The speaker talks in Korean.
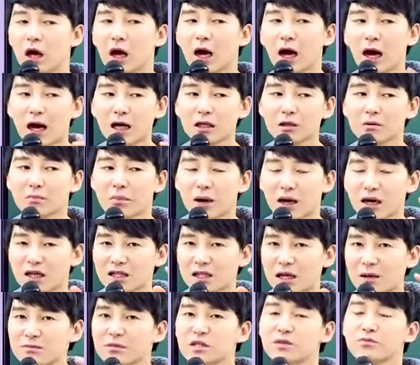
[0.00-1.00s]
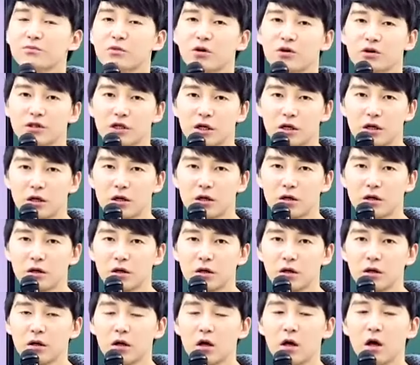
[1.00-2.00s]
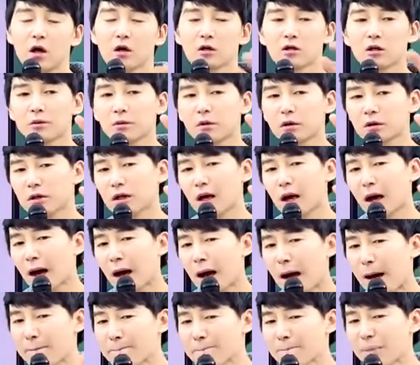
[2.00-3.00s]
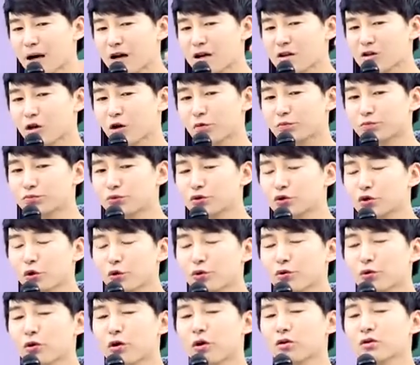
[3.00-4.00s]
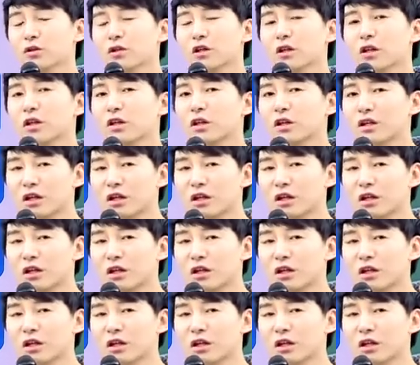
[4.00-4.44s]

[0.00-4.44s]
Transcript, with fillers: 한 반에 30명이잖아 그러면 한 반에서 무조건